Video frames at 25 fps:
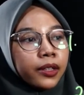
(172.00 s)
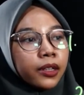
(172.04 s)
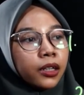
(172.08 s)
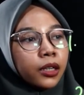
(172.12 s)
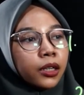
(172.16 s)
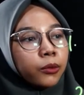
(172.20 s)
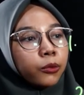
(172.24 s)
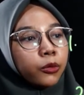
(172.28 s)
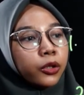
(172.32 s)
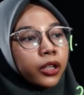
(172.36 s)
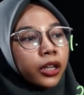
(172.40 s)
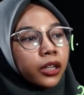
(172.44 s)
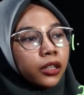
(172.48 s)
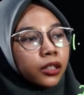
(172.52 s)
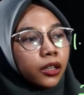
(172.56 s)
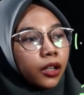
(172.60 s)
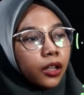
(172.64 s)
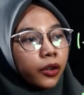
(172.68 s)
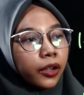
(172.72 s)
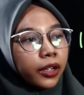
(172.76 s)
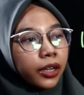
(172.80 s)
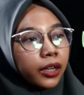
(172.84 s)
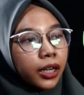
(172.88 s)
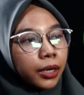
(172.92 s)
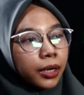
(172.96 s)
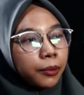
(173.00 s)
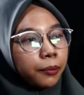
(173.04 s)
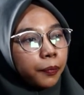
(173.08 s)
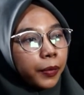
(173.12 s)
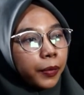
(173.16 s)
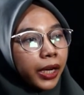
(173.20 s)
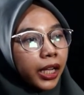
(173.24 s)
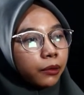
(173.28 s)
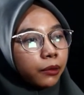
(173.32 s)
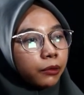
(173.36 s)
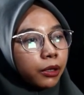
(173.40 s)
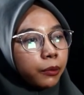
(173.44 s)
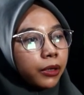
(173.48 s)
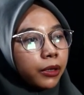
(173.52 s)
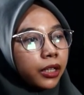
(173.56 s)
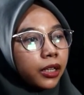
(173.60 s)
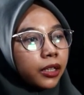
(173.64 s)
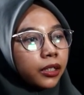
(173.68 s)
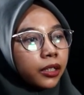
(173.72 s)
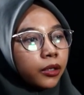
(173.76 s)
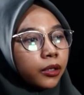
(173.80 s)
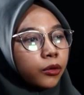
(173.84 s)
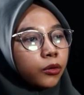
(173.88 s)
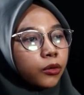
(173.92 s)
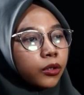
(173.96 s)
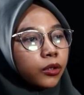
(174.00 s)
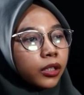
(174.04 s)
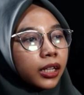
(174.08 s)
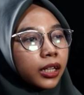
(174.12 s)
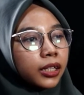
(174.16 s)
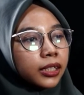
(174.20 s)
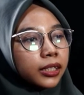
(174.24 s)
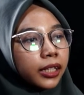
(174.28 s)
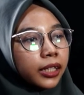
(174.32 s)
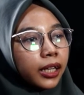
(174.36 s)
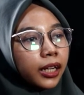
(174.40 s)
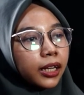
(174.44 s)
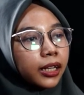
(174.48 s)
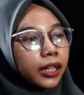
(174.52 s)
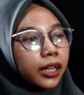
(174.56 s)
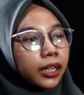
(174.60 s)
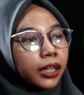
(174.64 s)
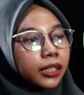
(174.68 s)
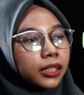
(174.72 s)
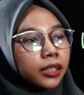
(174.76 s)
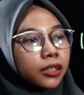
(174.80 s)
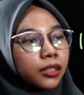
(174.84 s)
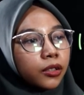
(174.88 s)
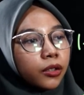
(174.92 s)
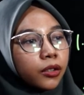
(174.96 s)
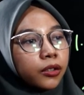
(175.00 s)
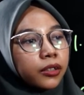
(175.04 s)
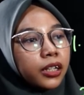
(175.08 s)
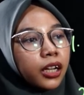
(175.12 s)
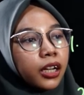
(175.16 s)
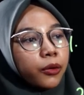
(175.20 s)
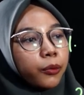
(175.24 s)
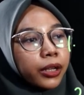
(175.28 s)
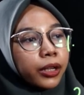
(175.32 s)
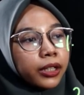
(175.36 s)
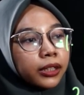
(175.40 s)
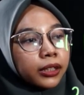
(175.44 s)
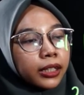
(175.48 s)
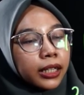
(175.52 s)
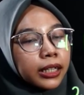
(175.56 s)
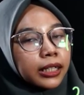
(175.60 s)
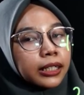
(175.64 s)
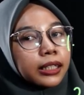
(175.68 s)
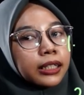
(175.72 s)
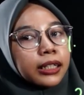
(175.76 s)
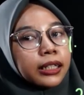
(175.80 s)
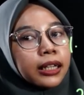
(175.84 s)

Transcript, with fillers: Kemudian kalau yang keempat memiliki ukuran sel yang isodiametris.